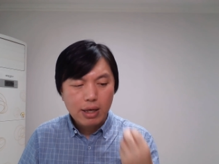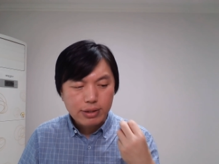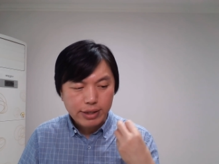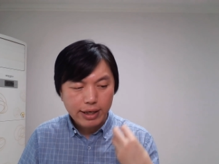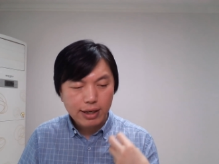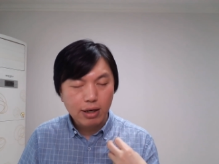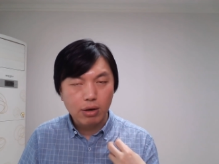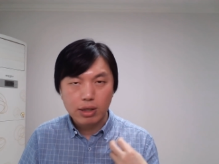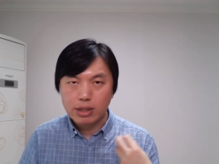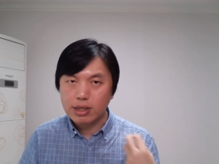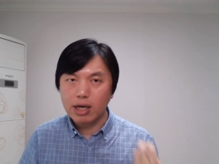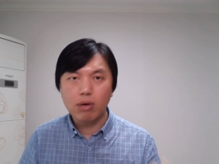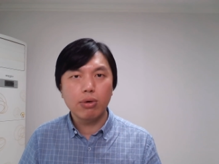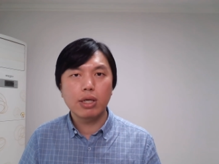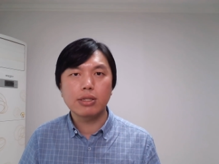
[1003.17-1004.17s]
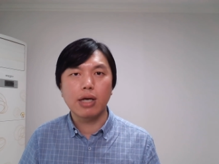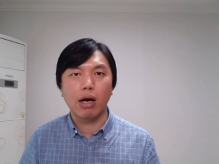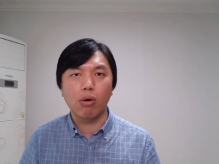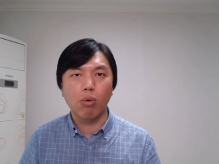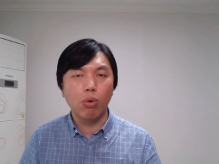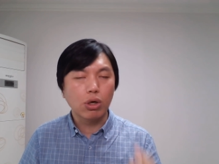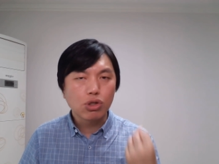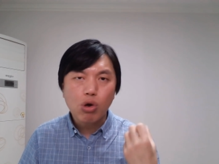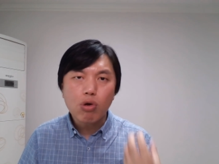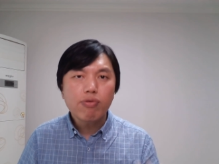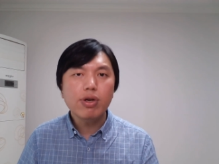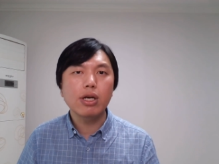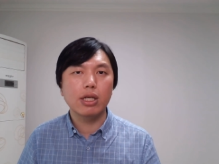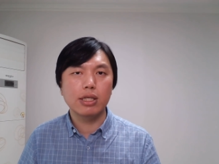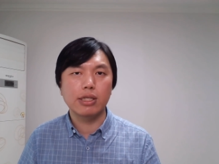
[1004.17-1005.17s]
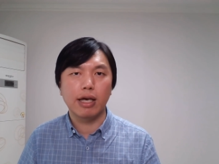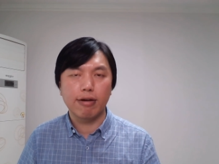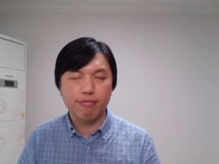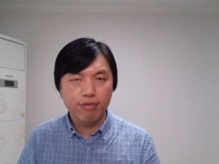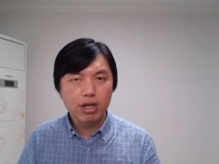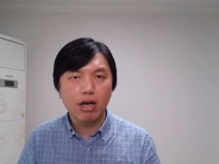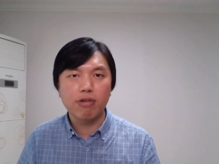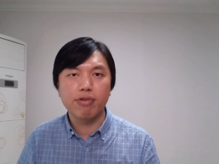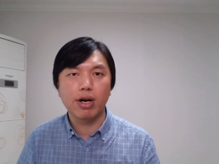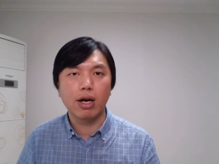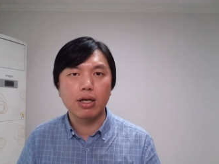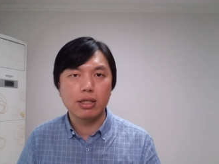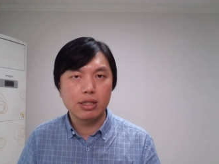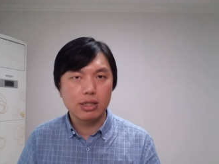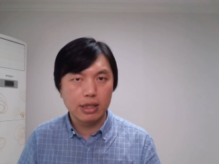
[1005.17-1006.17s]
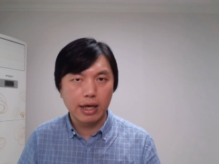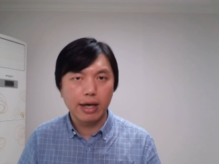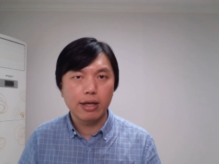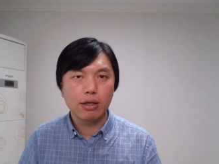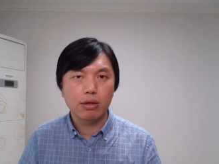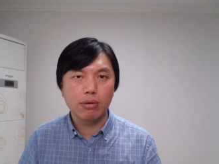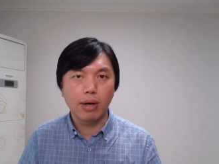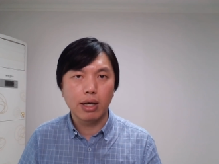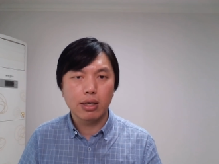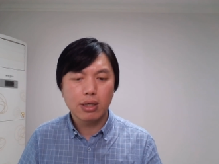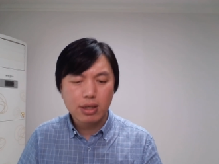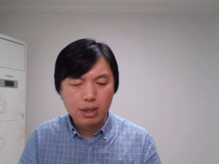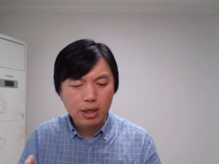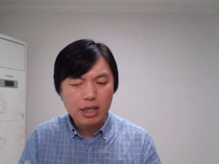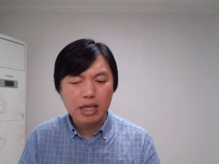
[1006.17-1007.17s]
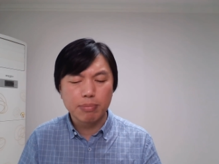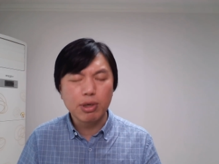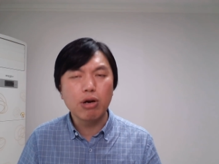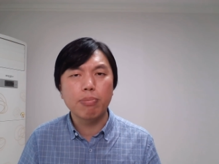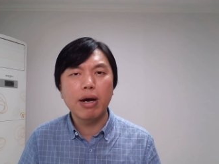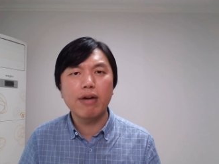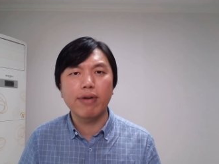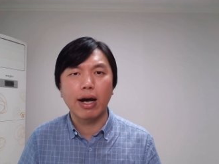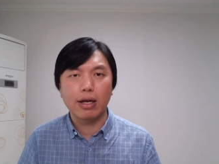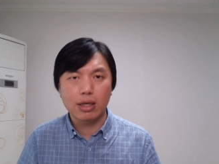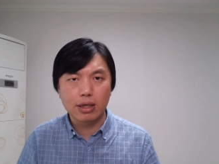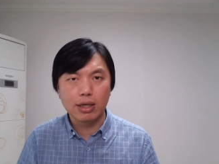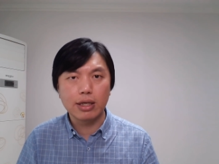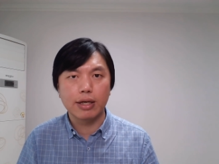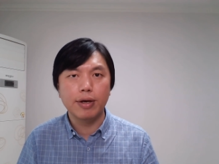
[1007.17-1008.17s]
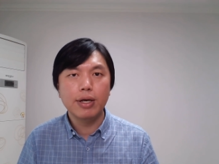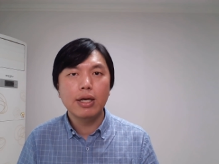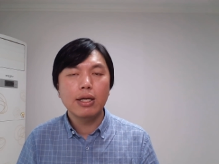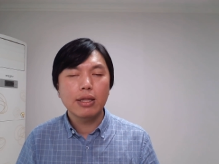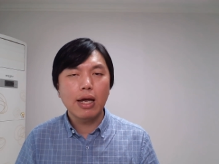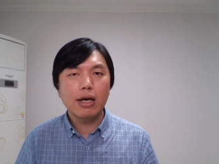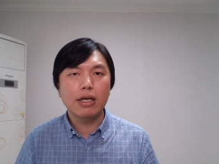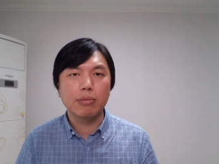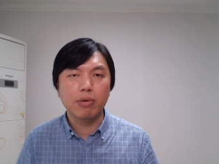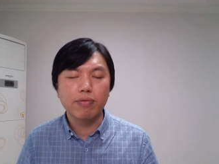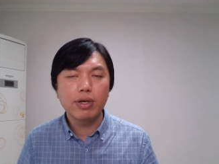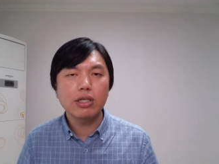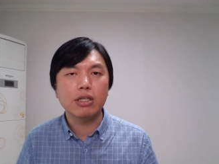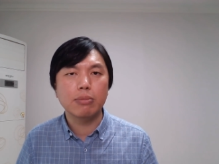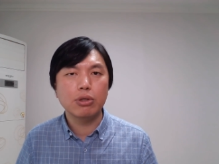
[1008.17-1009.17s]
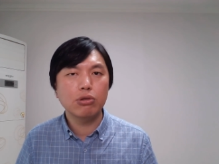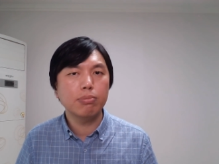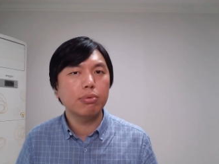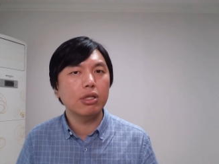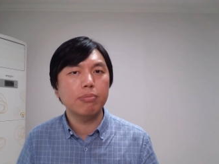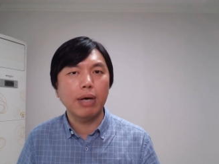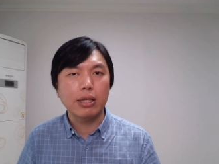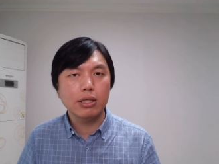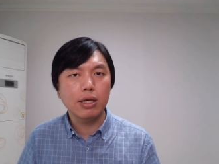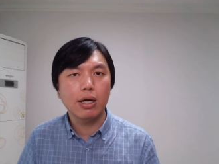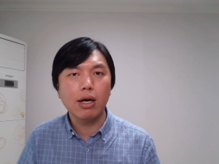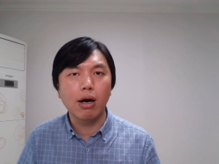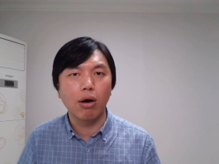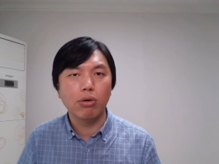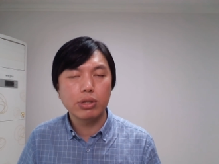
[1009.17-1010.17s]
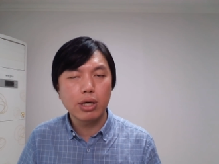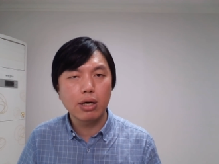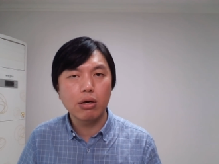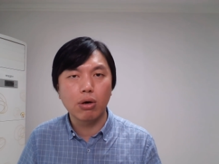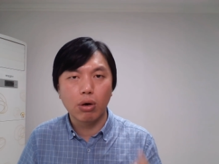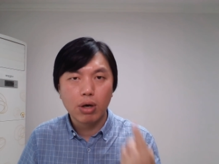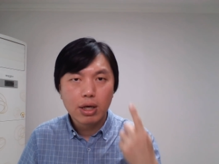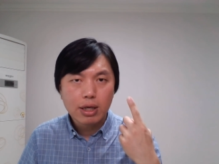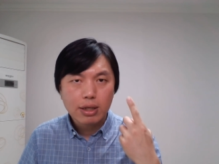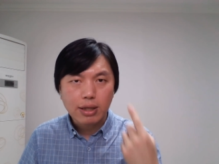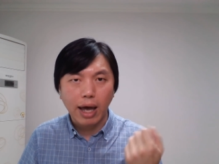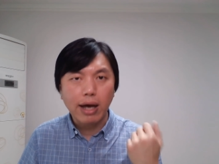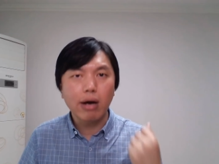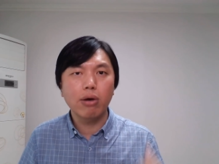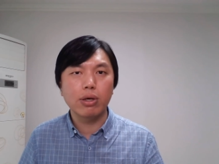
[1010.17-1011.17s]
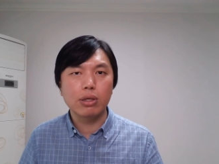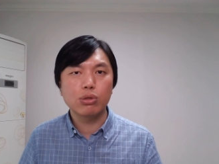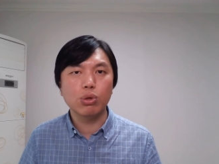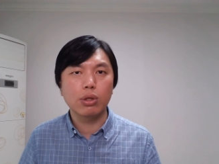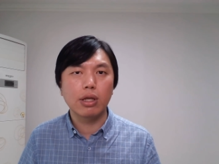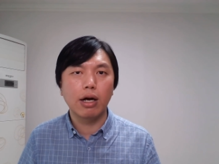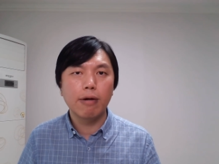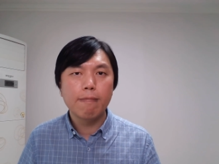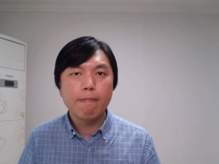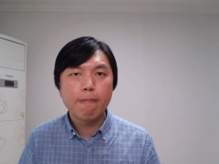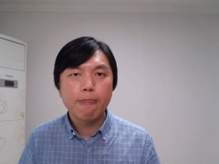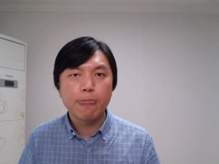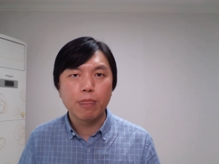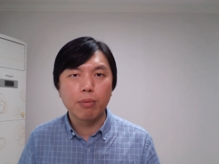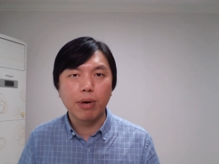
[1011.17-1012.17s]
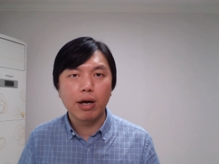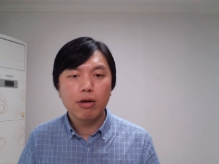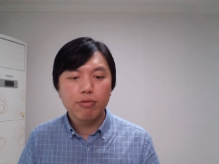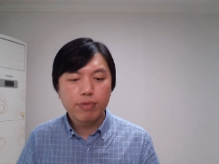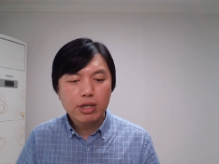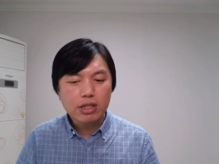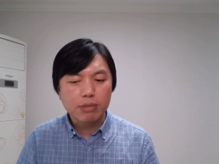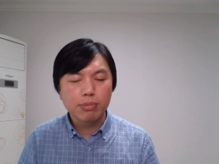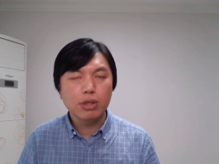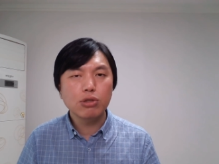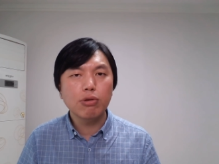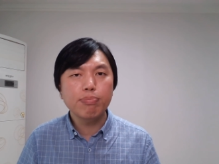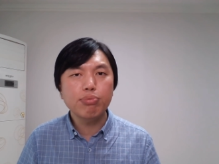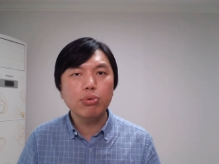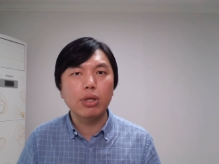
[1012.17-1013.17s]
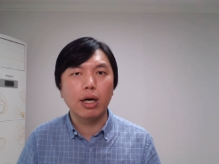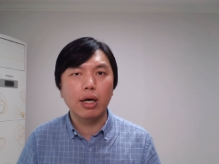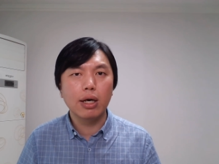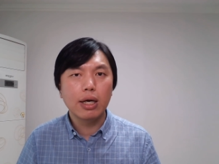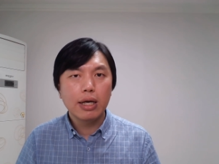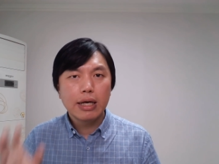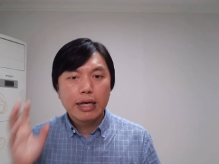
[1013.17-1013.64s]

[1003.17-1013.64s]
这个以前我也讲过，我充分理解，非常非常理解，对吧？可以，没有办法，可以。但是你们为什么就不能把枪口枪口抬高一寸呢？对吧？为什么就不能？